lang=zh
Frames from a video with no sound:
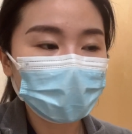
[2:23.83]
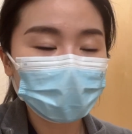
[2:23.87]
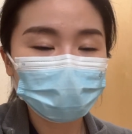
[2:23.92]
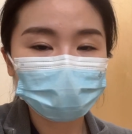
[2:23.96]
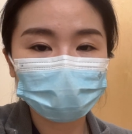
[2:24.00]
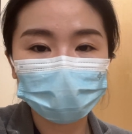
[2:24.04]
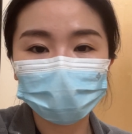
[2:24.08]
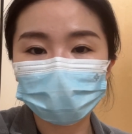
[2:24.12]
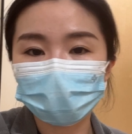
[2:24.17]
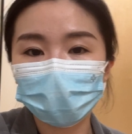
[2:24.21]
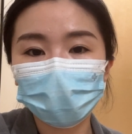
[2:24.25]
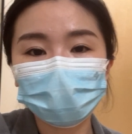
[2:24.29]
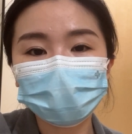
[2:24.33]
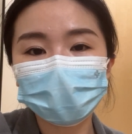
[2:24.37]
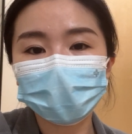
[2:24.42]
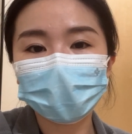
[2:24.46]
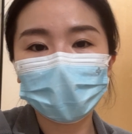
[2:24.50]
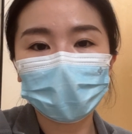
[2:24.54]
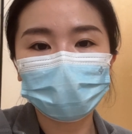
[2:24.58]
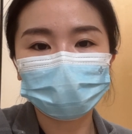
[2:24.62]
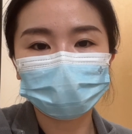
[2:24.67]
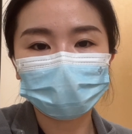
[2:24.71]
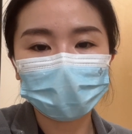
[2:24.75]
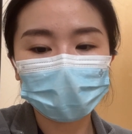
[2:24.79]
普通的
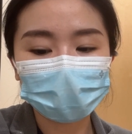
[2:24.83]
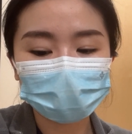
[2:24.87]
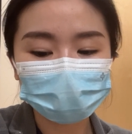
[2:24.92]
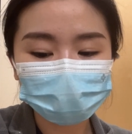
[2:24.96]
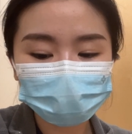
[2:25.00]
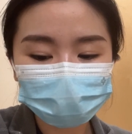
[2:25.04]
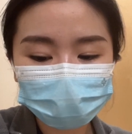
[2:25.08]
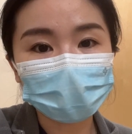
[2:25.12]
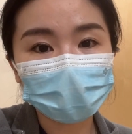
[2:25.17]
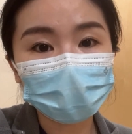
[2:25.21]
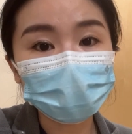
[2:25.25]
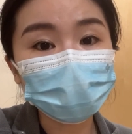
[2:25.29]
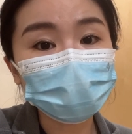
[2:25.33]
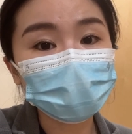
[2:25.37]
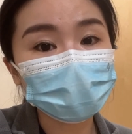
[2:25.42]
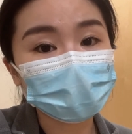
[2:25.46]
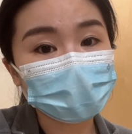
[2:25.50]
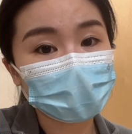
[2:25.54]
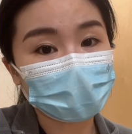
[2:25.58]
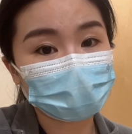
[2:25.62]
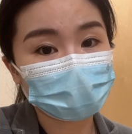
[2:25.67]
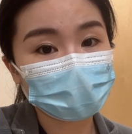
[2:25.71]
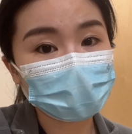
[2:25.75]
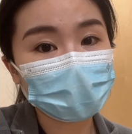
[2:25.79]
感冒。然后我
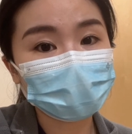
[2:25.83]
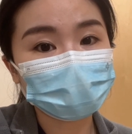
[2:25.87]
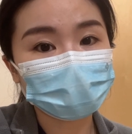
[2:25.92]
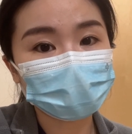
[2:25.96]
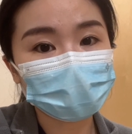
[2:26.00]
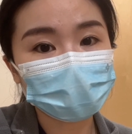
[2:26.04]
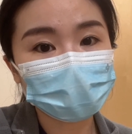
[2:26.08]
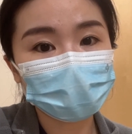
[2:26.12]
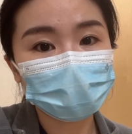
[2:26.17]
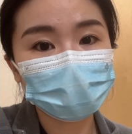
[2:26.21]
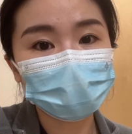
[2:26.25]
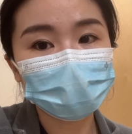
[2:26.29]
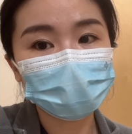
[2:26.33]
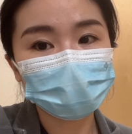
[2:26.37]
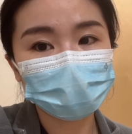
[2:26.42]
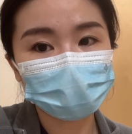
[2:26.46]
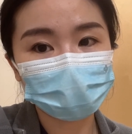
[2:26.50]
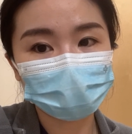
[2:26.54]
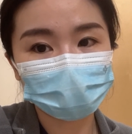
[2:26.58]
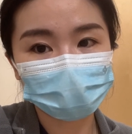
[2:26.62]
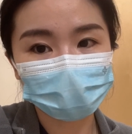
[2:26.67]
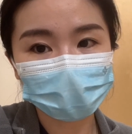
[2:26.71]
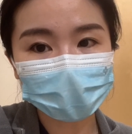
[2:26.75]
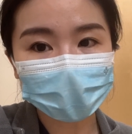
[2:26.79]
早上的时候
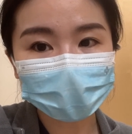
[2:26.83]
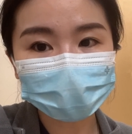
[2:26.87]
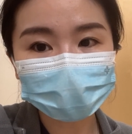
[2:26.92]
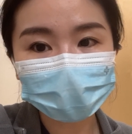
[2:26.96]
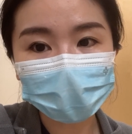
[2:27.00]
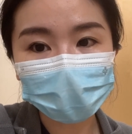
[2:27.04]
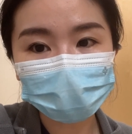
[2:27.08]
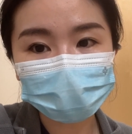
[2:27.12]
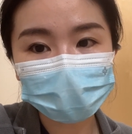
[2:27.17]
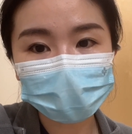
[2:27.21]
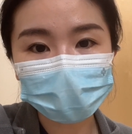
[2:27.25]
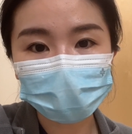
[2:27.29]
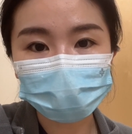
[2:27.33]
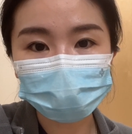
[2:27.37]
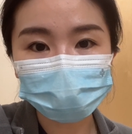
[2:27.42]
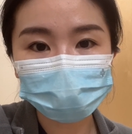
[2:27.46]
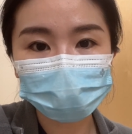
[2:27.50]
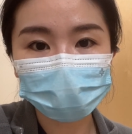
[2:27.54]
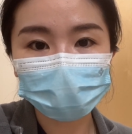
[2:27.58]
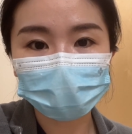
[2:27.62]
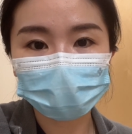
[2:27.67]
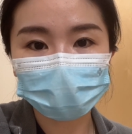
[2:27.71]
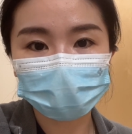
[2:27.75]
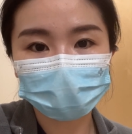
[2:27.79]
就在家自己
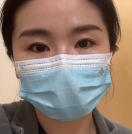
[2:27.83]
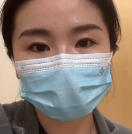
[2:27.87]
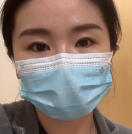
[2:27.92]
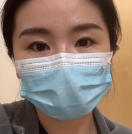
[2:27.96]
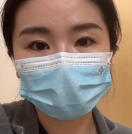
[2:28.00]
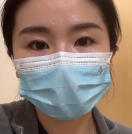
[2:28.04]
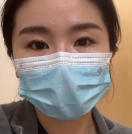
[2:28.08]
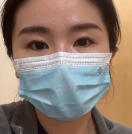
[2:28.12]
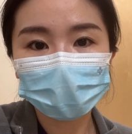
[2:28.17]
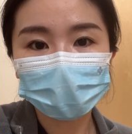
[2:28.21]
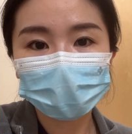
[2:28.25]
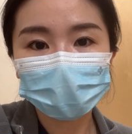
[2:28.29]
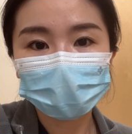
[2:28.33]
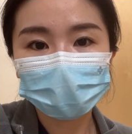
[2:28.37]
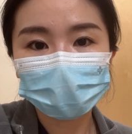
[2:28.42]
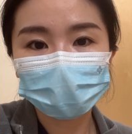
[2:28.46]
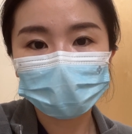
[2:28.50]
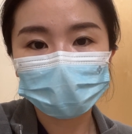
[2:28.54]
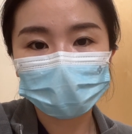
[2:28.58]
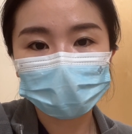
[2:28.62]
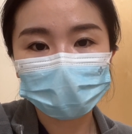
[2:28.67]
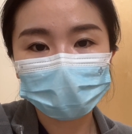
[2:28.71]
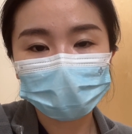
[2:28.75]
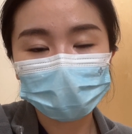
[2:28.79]
做了
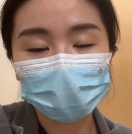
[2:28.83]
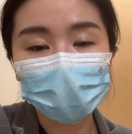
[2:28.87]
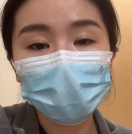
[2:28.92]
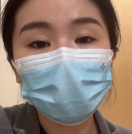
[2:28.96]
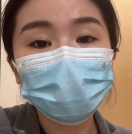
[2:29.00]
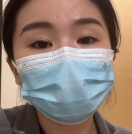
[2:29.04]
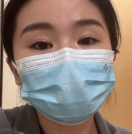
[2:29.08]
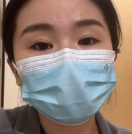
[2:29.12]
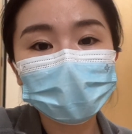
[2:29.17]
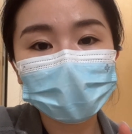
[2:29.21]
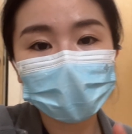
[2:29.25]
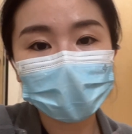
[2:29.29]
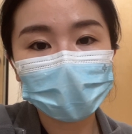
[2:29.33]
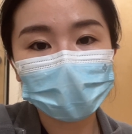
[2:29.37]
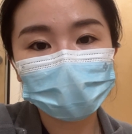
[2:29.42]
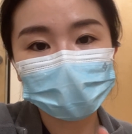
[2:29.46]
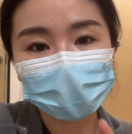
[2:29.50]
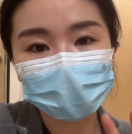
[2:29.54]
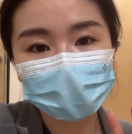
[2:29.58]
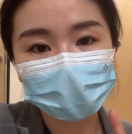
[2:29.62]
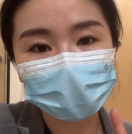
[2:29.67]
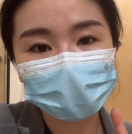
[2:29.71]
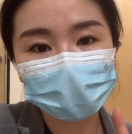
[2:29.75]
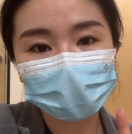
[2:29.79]
那个 home
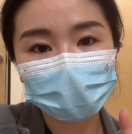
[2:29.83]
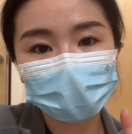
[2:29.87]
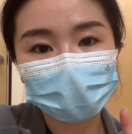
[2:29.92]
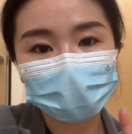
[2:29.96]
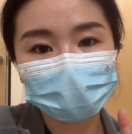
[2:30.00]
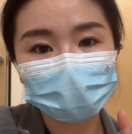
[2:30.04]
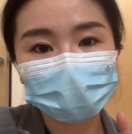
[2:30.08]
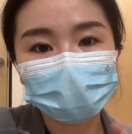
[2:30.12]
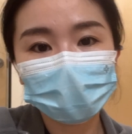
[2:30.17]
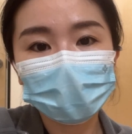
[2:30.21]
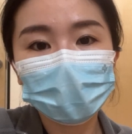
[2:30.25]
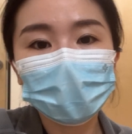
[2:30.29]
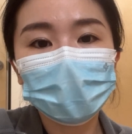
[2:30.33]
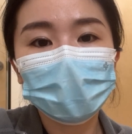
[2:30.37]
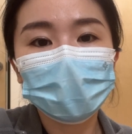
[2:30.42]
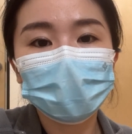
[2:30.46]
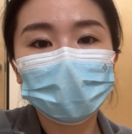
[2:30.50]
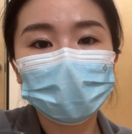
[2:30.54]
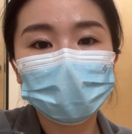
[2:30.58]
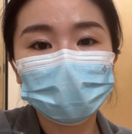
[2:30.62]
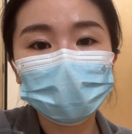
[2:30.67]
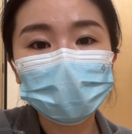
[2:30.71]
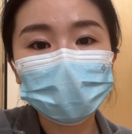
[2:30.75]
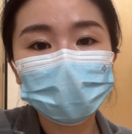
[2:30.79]
test kit
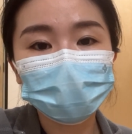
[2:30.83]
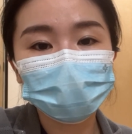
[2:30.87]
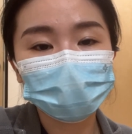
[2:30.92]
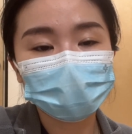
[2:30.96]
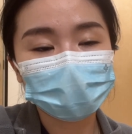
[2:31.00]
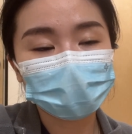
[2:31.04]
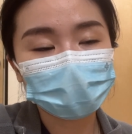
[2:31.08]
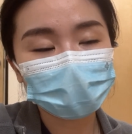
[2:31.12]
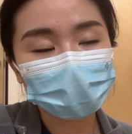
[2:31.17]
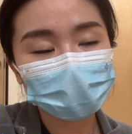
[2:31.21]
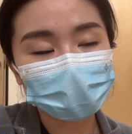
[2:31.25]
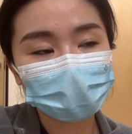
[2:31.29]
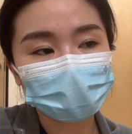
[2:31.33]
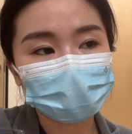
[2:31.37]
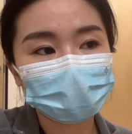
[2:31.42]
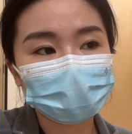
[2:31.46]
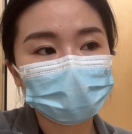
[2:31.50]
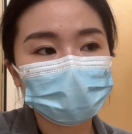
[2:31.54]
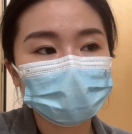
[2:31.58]
antigen kit，